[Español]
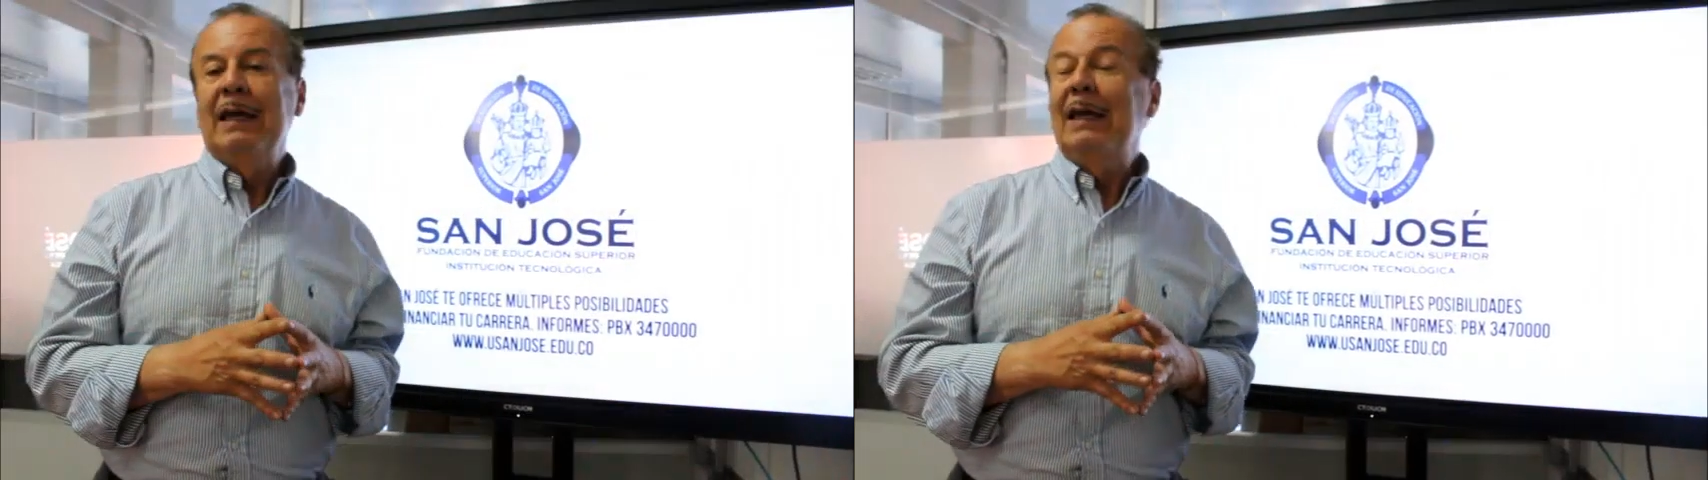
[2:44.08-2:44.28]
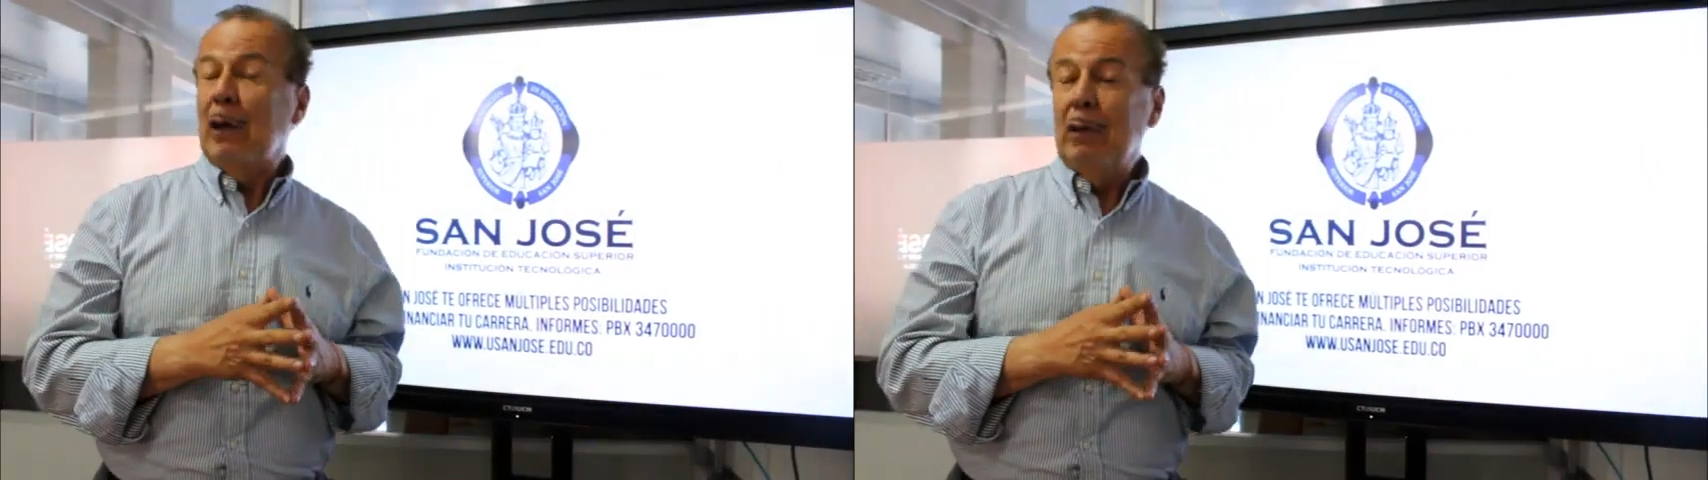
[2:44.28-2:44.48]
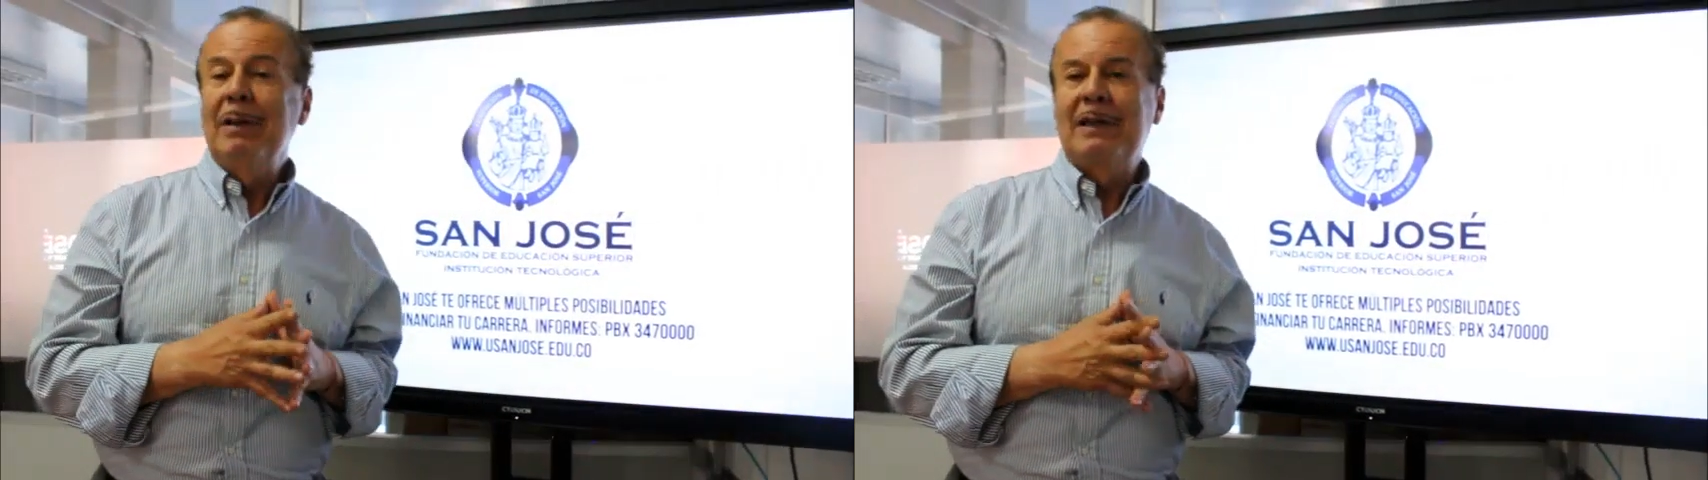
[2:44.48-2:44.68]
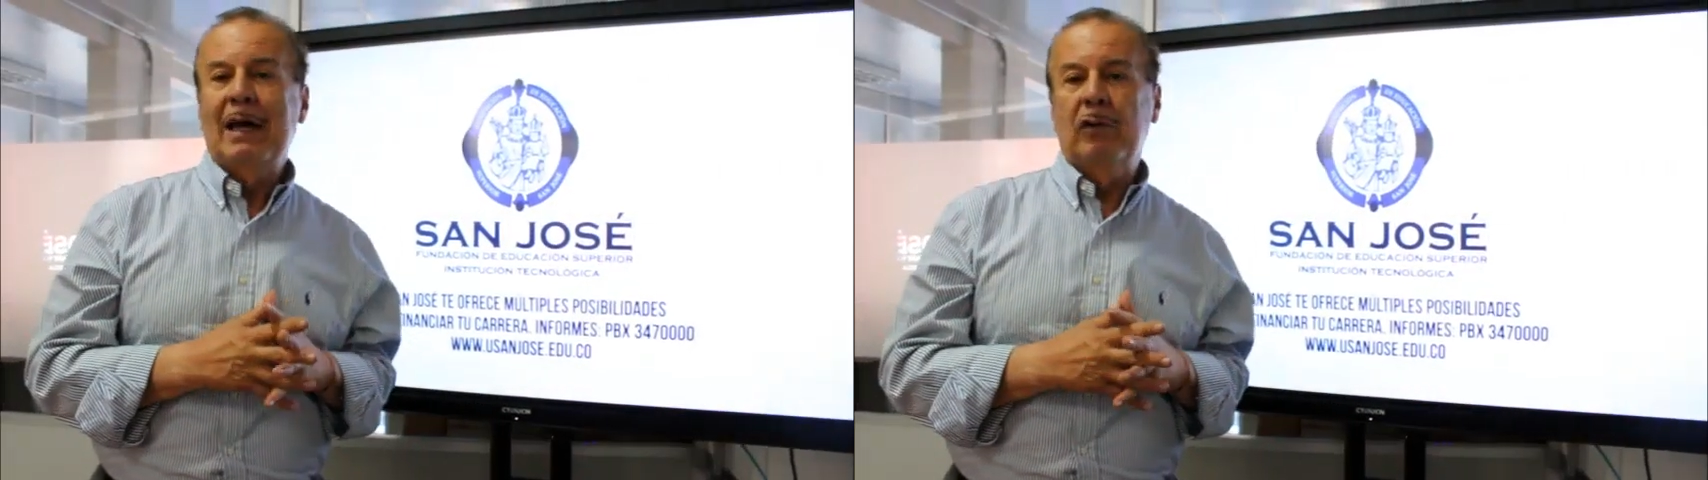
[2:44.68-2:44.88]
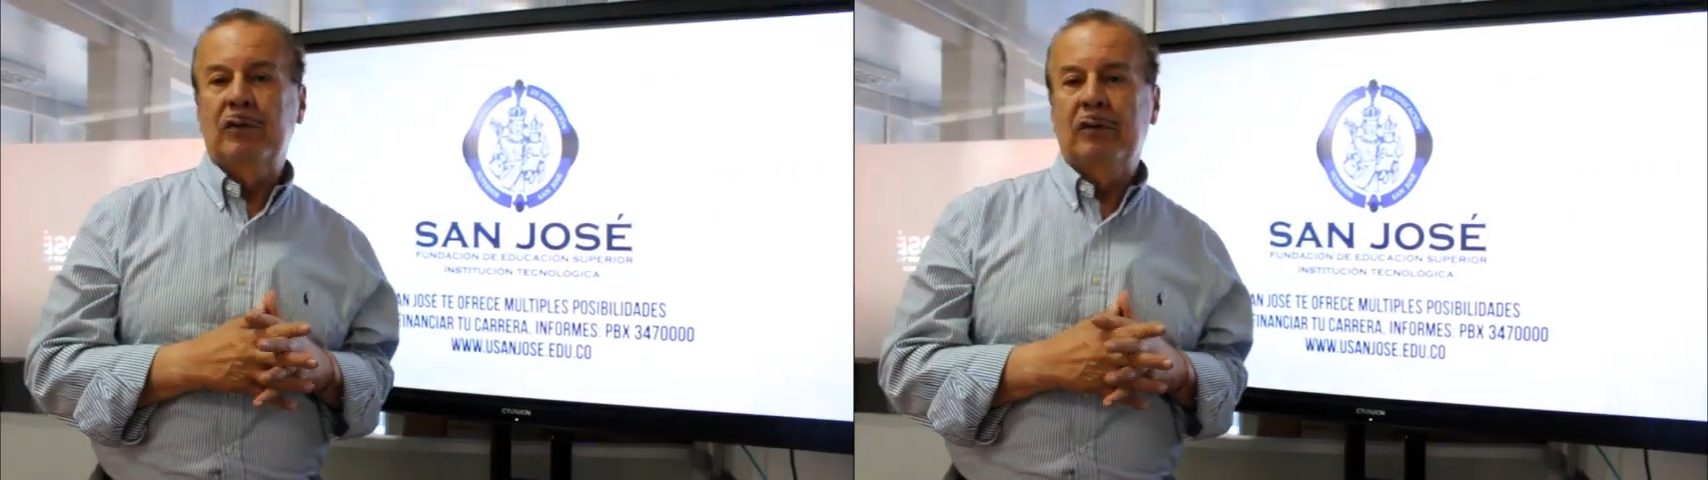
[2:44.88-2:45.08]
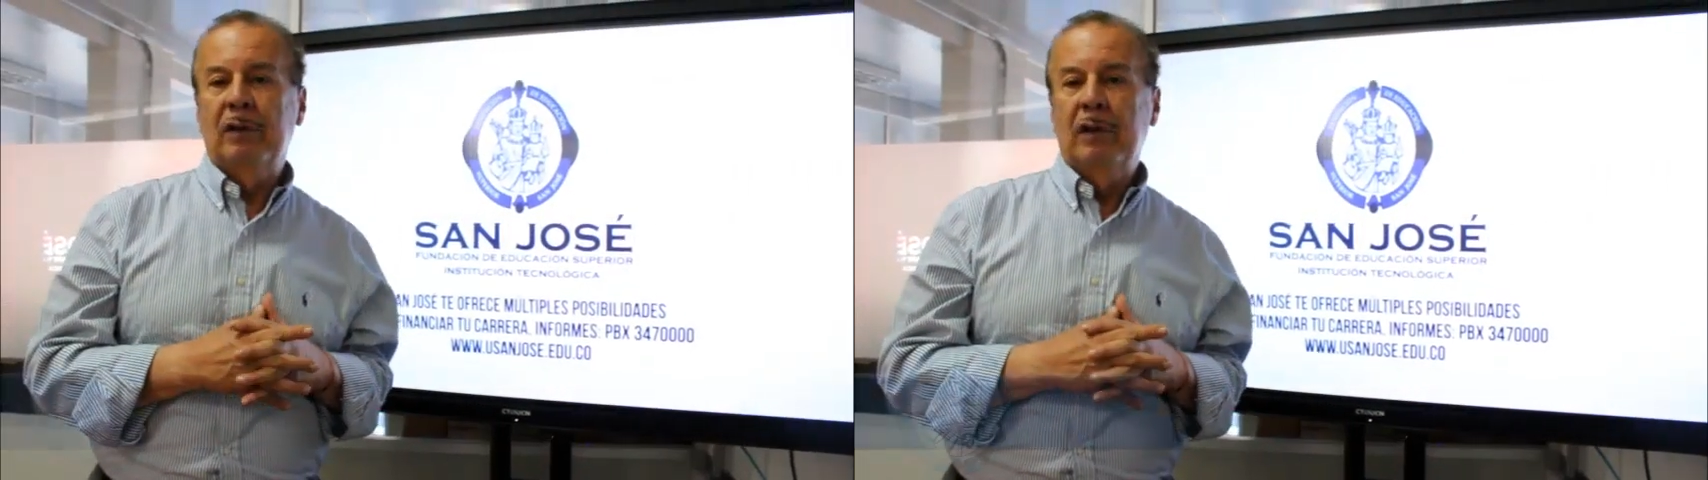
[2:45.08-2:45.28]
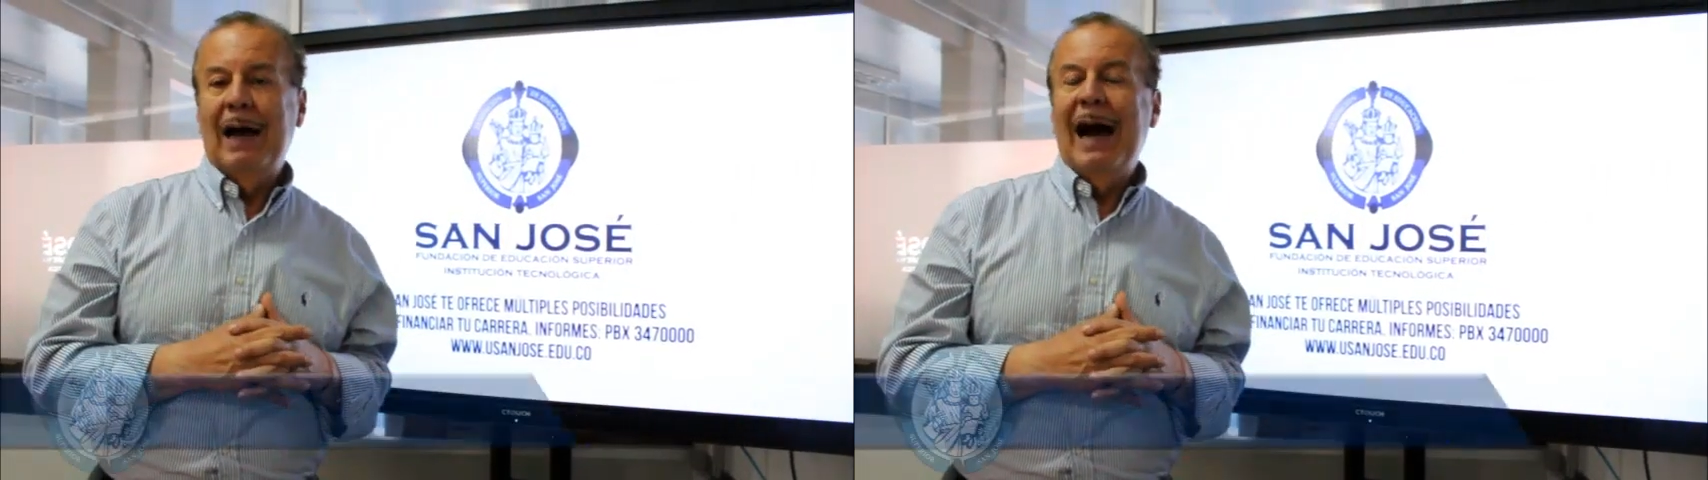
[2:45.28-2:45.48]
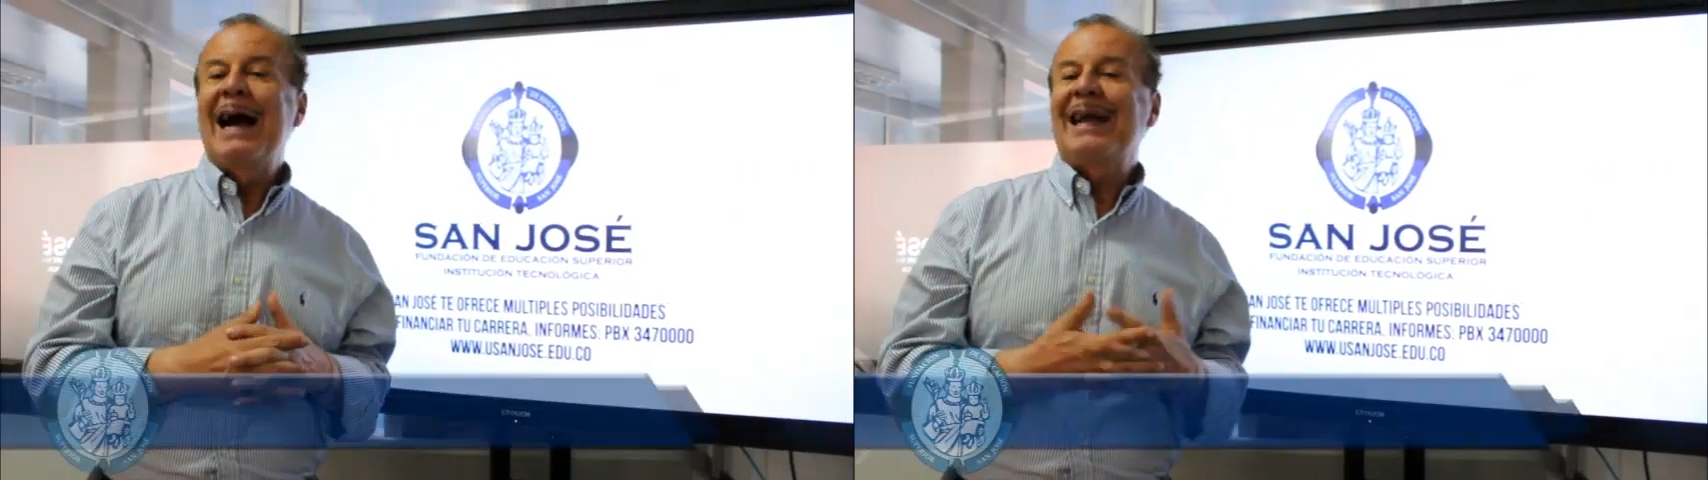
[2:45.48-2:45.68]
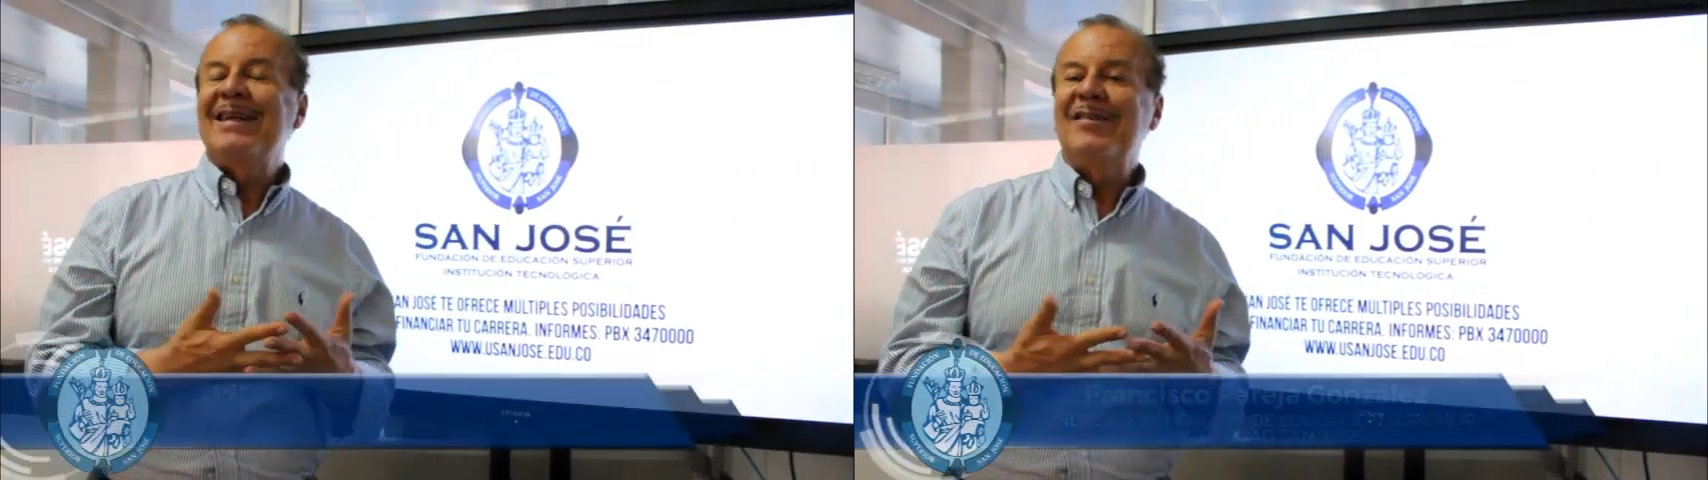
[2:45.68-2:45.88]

Quiero invitarlos a que